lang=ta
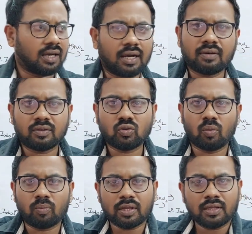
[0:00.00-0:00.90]
ஆனால் வந்து
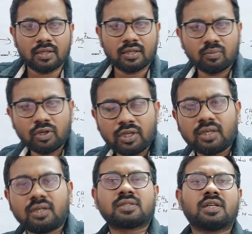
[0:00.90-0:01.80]
ஒன்பதாம் தேதி முடி
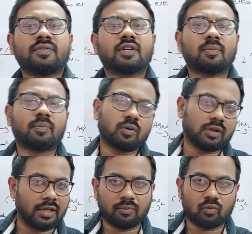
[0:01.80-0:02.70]
சர்டிஃபிகேட் அப்லோட்
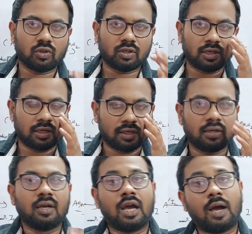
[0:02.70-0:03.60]
டைம் கொடுத்துருக்காங்க
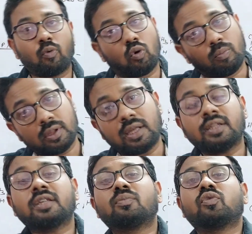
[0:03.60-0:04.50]
அப்போ
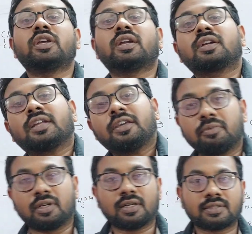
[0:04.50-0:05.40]
ஒன்பதாம் தேதி முடி எனக்கு
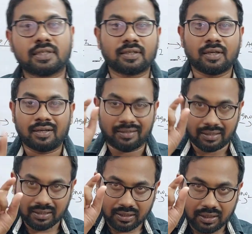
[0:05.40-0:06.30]
டைம் இருக்கா சார்
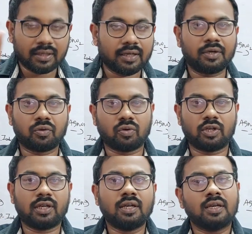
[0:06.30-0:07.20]
நல்லா
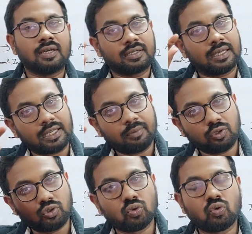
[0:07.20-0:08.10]
கேட்டுக்கோங்க நிறைய
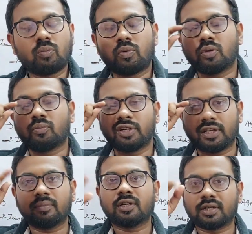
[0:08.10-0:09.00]
பேர் ஜூன் ஒம்பது முடி
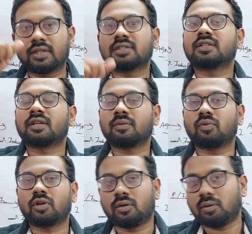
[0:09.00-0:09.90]
டைம் இருக்குன்னு நினச்சிட்டு இருக்கீங்க
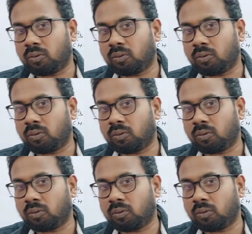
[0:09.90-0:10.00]
போல்